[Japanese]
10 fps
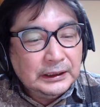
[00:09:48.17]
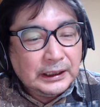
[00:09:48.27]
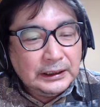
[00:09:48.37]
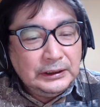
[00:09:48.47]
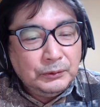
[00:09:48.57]

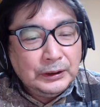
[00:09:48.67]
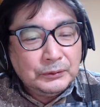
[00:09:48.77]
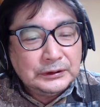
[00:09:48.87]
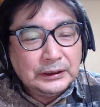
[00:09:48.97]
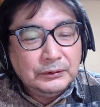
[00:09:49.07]
仮に
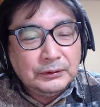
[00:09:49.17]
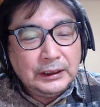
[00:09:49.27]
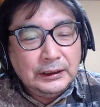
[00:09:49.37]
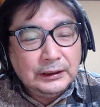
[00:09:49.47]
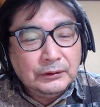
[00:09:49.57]
親御さんの
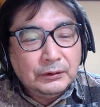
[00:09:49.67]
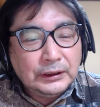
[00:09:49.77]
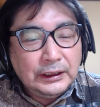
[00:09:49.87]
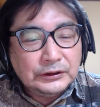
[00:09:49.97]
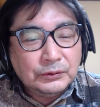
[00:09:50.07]

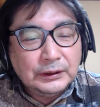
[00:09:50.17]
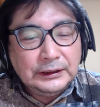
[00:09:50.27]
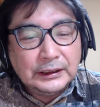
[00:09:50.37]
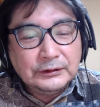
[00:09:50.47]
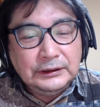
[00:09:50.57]
継承
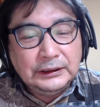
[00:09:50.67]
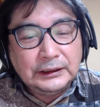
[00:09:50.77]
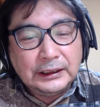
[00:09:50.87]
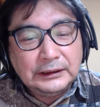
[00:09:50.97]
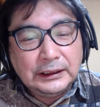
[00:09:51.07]
が役に
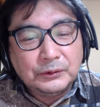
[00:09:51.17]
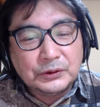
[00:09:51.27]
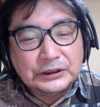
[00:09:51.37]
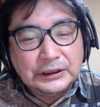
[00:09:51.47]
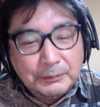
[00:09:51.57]
立った
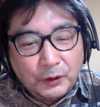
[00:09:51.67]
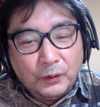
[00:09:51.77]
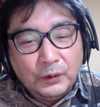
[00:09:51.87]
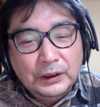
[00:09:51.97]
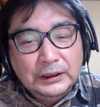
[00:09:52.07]
として
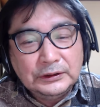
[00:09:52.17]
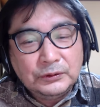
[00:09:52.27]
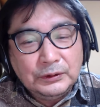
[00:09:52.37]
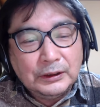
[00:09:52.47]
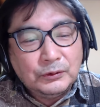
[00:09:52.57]
も、
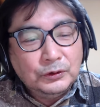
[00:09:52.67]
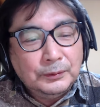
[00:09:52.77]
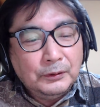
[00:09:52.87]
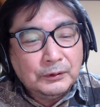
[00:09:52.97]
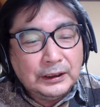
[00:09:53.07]
そんな言
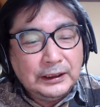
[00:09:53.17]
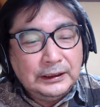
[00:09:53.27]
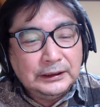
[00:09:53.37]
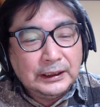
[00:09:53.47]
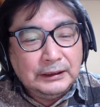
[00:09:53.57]
葉をかけ
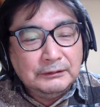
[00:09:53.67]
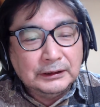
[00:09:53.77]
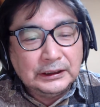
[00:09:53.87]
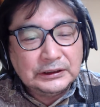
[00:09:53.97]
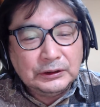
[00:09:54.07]
られたら、
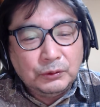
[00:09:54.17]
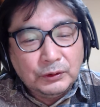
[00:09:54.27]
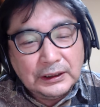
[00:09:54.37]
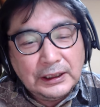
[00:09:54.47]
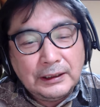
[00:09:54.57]
私が
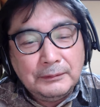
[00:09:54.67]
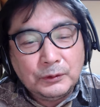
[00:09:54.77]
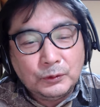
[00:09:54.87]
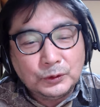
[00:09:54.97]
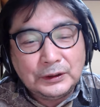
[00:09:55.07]
どれだけ子
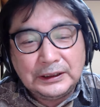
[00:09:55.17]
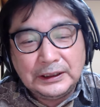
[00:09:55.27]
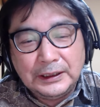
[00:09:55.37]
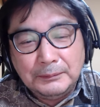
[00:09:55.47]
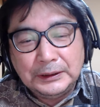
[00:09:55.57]
育
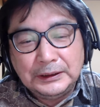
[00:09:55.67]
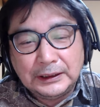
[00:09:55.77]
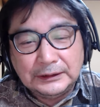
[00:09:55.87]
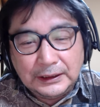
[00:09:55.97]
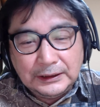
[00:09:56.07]
てに頑張っ
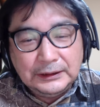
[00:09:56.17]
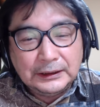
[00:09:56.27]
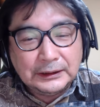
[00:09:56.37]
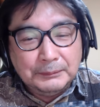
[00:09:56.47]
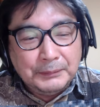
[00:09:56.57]
たか大変
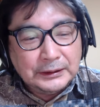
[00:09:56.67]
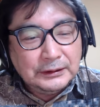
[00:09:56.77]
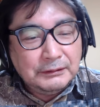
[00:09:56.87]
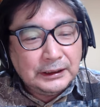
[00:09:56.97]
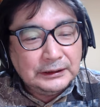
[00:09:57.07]
だったか、ま
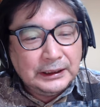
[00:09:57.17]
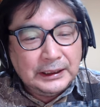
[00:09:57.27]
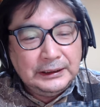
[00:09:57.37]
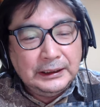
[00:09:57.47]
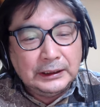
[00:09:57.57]
るで分かって
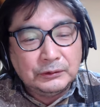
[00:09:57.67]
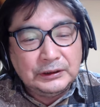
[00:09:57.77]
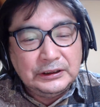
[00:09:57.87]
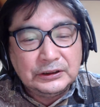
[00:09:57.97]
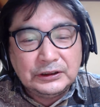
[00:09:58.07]
ないんだ
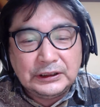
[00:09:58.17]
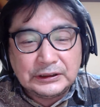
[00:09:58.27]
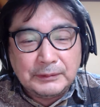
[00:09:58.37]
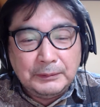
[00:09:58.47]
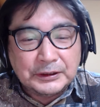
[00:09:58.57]
と傷つい
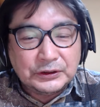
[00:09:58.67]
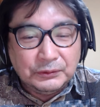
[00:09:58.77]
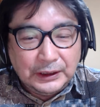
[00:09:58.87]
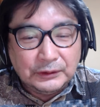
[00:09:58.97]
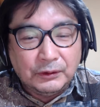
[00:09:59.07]
てしまいま
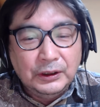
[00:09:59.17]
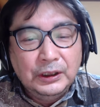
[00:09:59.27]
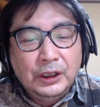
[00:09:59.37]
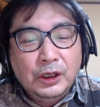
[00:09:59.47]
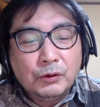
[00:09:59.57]
すよねと。
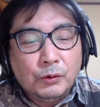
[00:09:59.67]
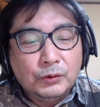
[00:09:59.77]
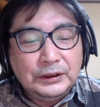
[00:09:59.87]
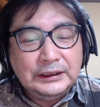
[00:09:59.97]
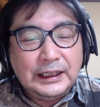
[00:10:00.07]

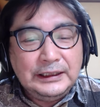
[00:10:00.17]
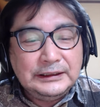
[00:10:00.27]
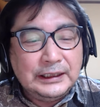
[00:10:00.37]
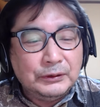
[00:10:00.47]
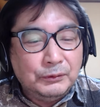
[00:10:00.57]
ここで
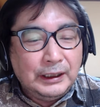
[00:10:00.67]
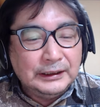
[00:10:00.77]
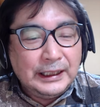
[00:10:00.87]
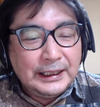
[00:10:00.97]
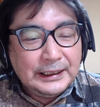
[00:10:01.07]
大事なの
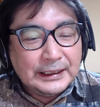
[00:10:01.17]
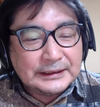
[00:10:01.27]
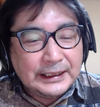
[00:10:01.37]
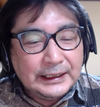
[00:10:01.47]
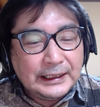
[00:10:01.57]
は誰
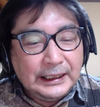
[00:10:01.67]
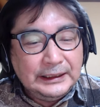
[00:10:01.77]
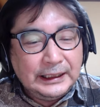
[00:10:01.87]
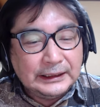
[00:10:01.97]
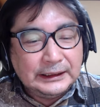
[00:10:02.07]
が正
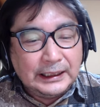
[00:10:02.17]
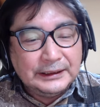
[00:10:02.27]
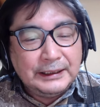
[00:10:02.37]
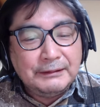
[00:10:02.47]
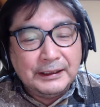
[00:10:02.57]
解だっ
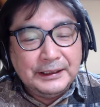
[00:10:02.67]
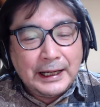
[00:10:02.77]
たでは